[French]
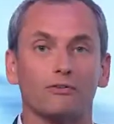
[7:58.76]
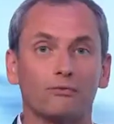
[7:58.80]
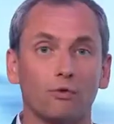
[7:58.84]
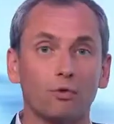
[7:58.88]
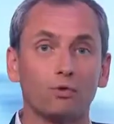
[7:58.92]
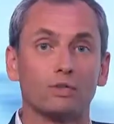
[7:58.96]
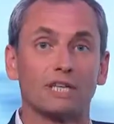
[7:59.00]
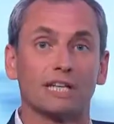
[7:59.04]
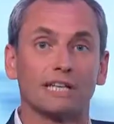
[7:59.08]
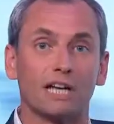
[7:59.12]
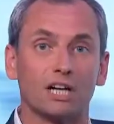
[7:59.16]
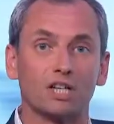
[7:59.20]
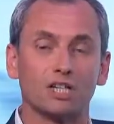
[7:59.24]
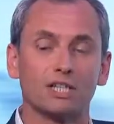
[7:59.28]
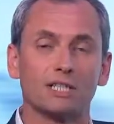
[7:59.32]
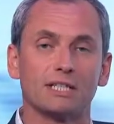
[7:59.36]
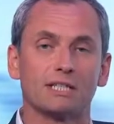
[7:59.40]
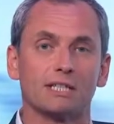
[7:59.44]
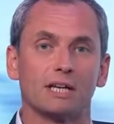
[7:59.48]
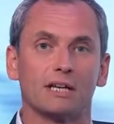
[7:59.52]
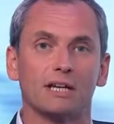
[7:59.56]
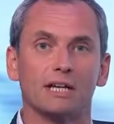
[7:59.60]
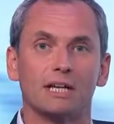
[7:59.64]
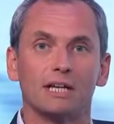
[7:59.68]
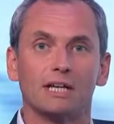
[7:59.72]
vos
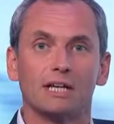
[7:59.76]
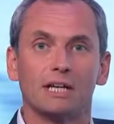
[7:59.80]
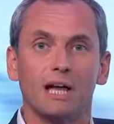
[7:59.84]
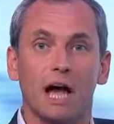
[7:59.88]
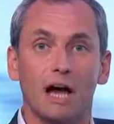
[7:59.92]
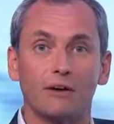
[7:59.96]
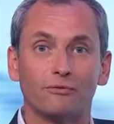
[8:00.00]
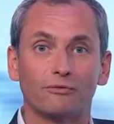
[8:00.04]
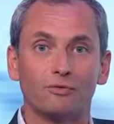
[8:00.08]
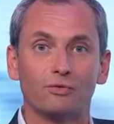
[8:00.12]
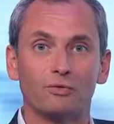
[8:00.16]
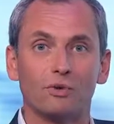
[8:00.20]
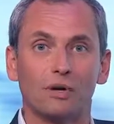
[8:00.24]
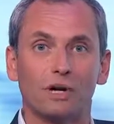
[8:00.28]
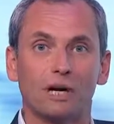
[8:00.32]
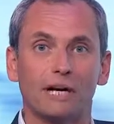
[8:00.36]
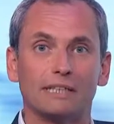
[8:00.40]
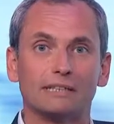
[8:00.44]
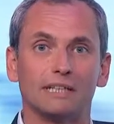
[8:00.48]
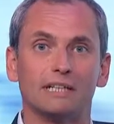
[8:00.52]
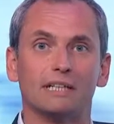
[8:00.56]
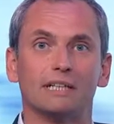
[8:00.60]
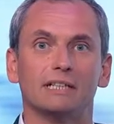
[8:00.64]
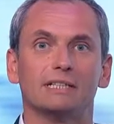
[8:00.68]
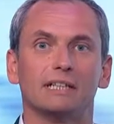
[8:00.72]
anarchistes, à vous,
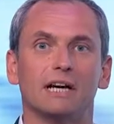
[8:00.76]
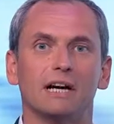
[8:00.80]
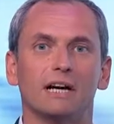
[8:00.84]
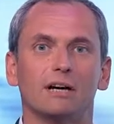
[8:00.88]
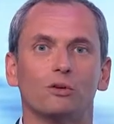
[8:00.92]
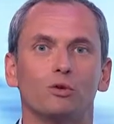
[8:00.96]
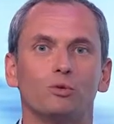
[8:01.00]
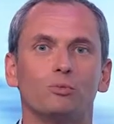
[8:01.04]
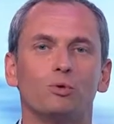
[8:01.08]
Adèle Etard, le